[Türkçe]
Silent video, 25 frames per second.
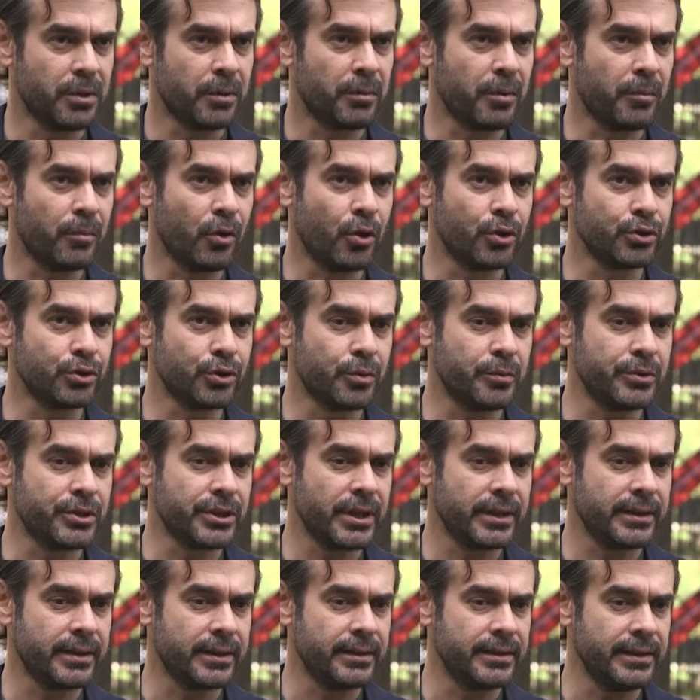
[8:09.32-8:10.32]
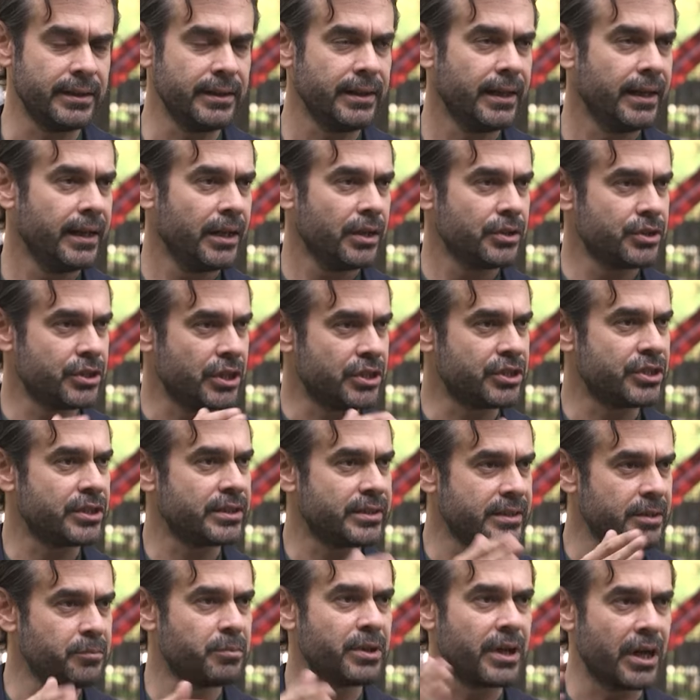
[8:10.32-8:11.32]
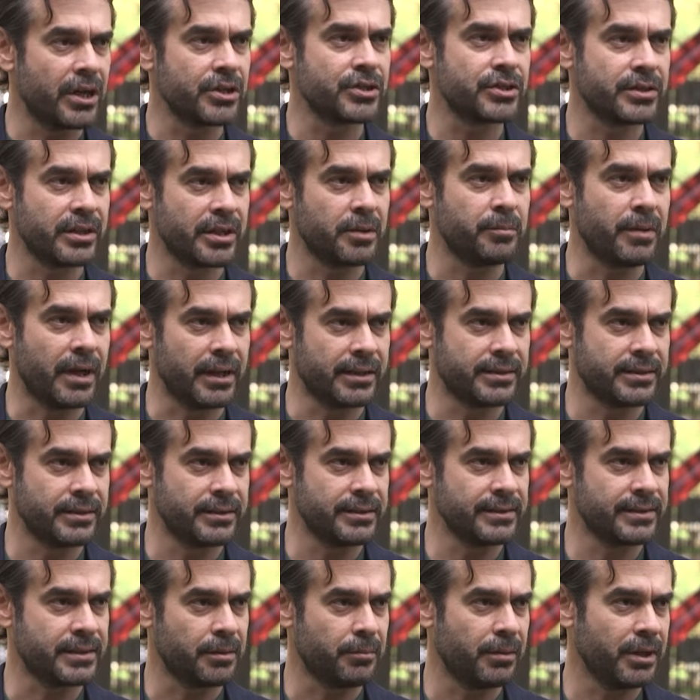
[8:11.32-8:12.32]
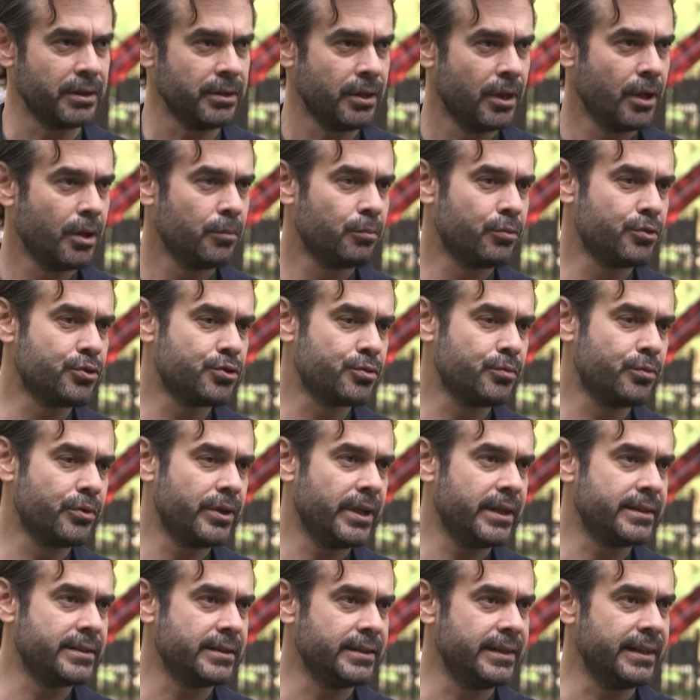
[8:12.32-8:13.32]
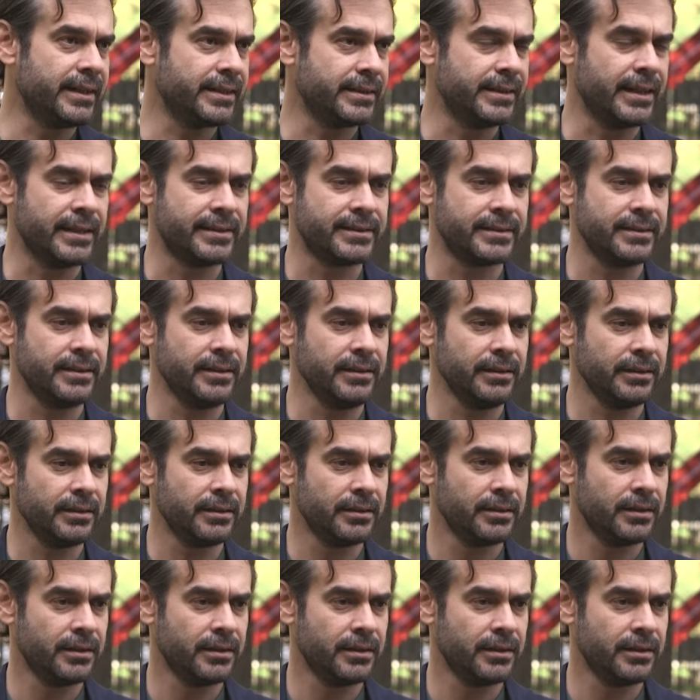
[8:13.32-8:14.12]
babama özgü bir şey de değil. Genel. Çeşitli branşlara baktığınız zaman bu cumhuriyetin ilk nesli